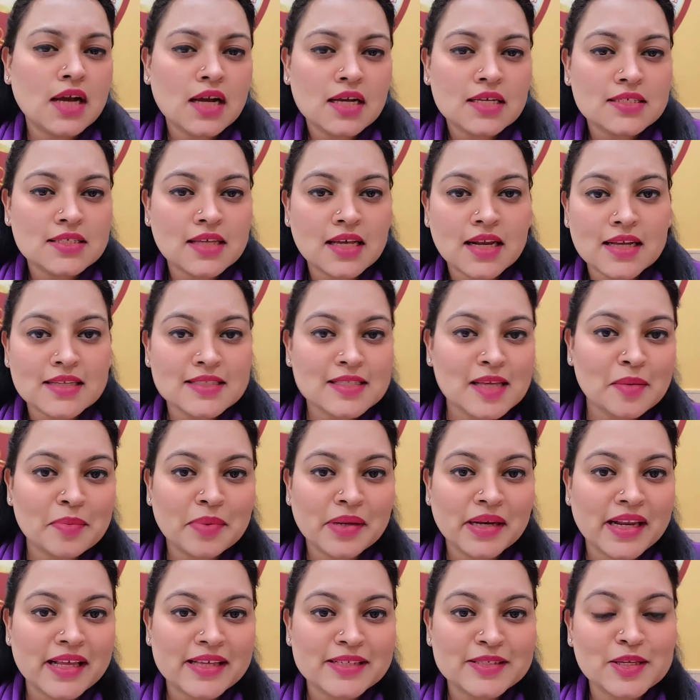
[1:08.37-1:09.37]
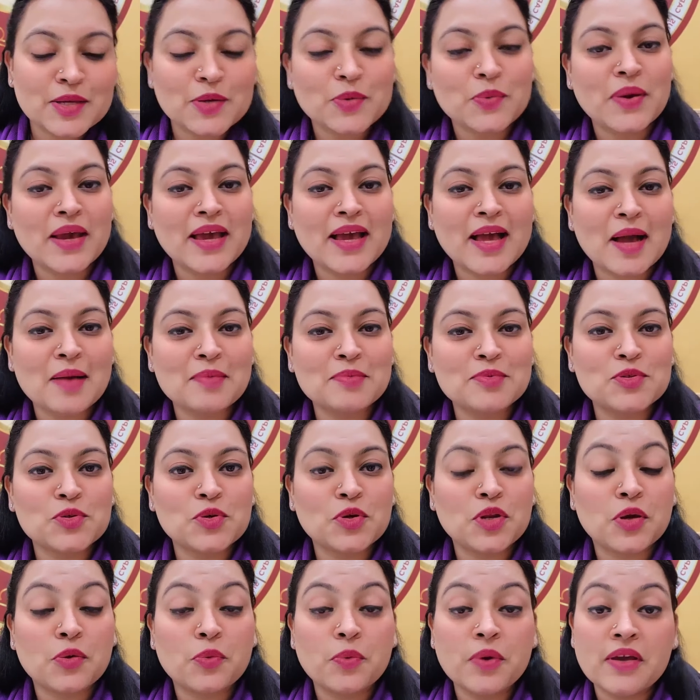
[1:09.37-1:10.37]
जहां ज़रा सा भी लेजी हुए काम
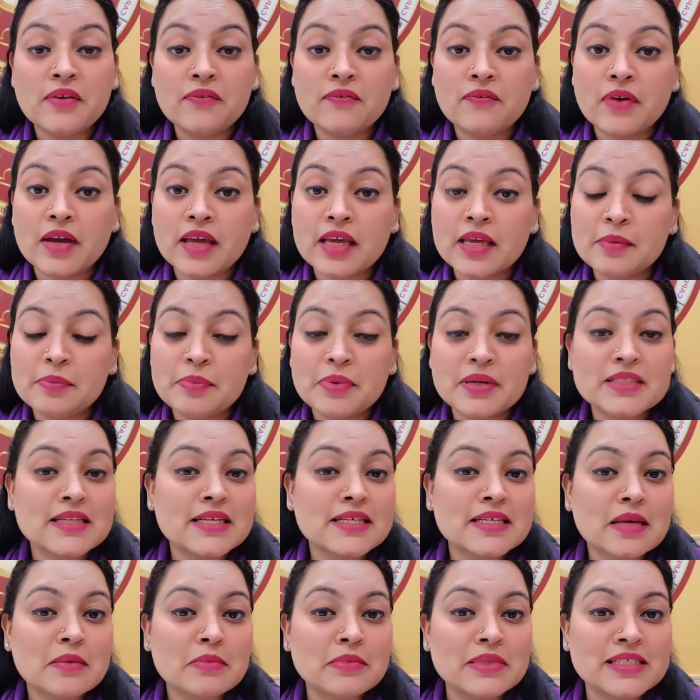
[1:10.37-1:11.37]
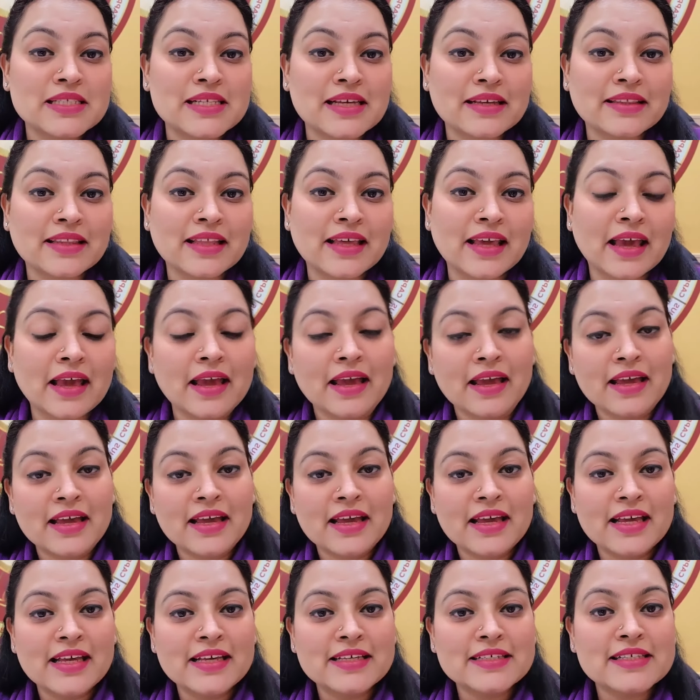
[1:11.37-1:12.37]
चोरी हुई वहीं पर सज़ा मिल सकती है
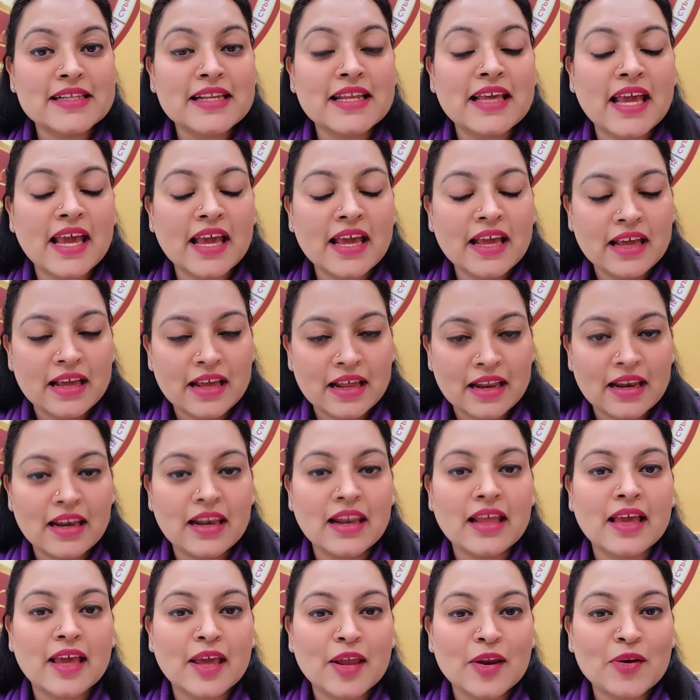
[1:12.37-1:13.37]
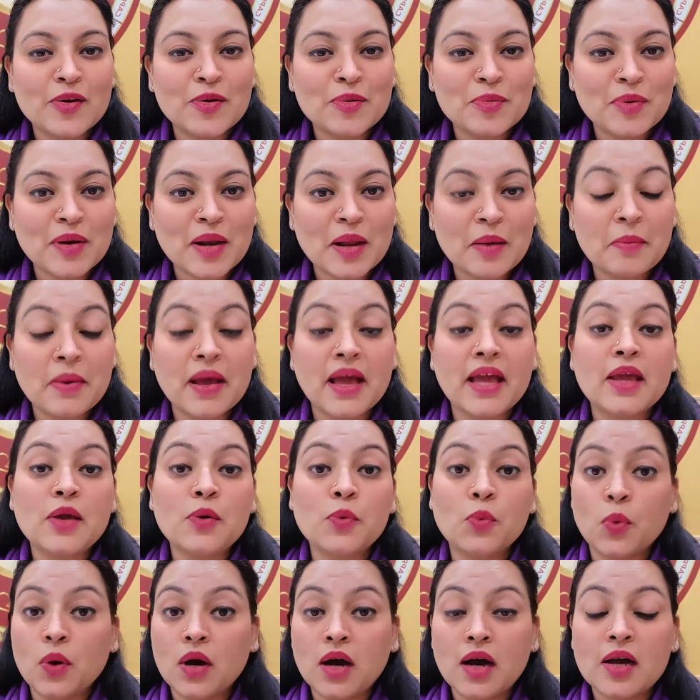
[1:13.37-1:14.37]
इसलिए लगे रहो मुन्ना
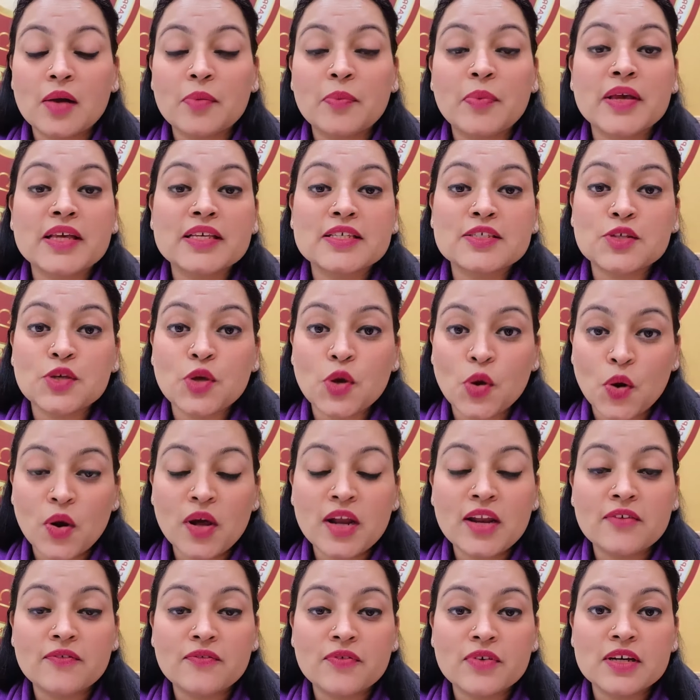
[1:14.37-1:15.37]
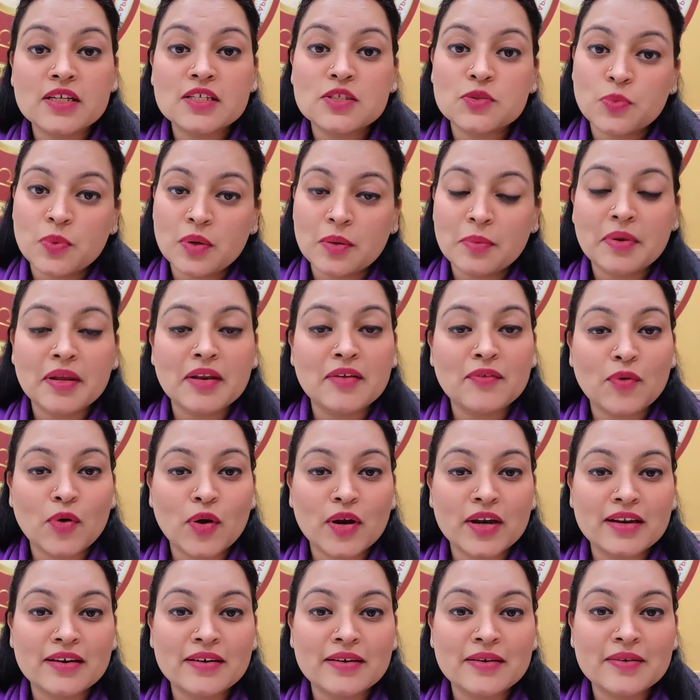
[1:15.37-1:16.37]
भाई वर्क बिकॉज योर एफर्ट्स विल बी
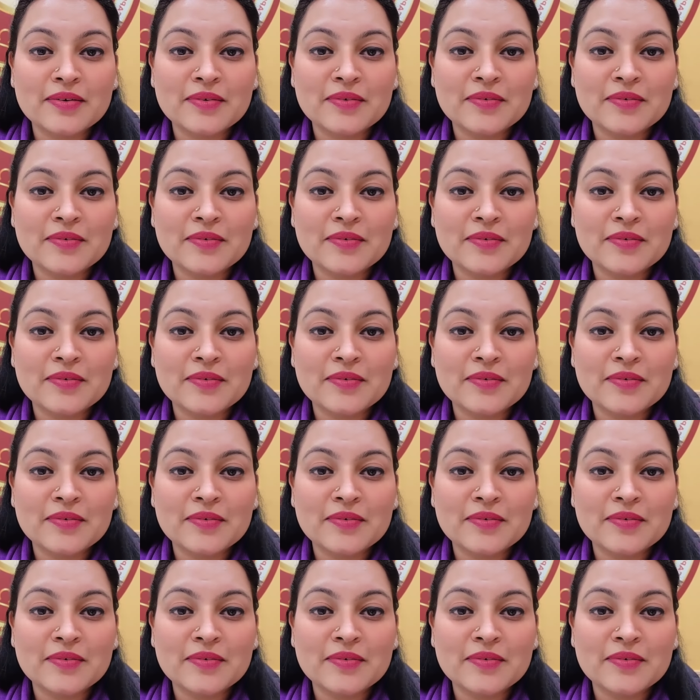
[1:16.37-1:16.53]
रिवॉर्डेड